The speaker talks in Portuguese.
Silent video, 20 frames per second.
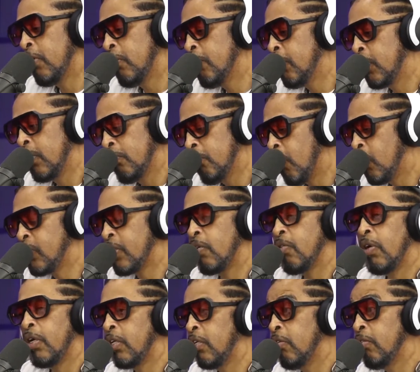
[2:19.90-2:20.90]
Fala, mano, mostra
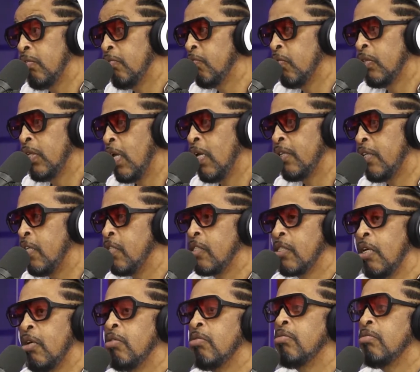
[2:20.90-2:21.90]
agora que não vou dar
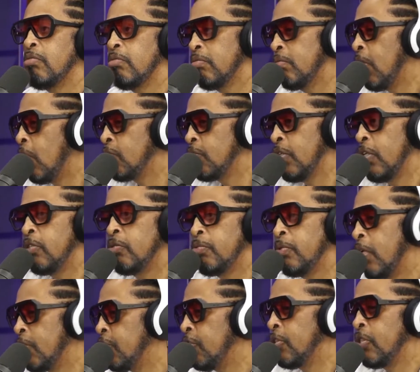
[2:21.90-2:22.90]
atenção Dá um
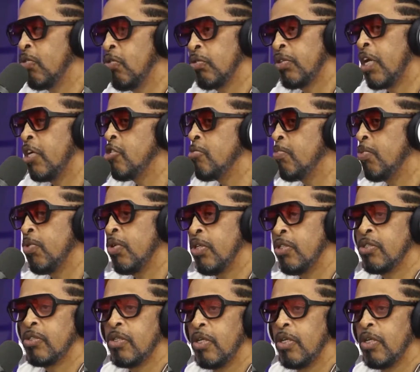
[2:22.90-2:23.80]
jeito da gente se encontrar depois.